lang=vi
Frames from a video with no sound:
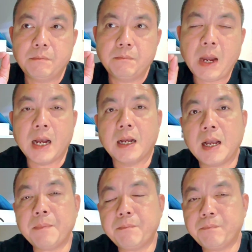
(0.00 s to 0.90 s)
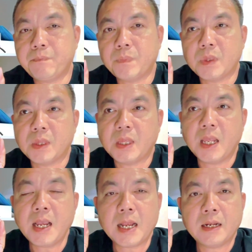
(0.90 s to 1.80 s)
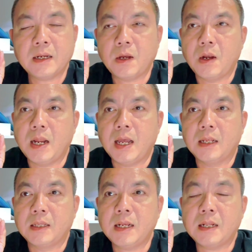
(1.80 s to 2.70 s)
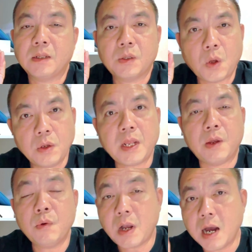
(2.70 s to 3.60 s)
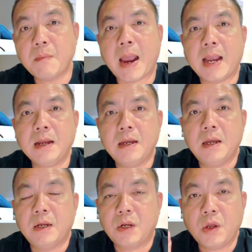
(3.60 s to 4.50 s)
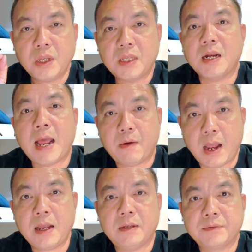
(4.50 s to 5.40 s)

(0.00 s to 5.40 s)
bằng cấp tiếng Anh, gọi là tiếng Anh tối thiểu cơ bản, nó như thế nào ha.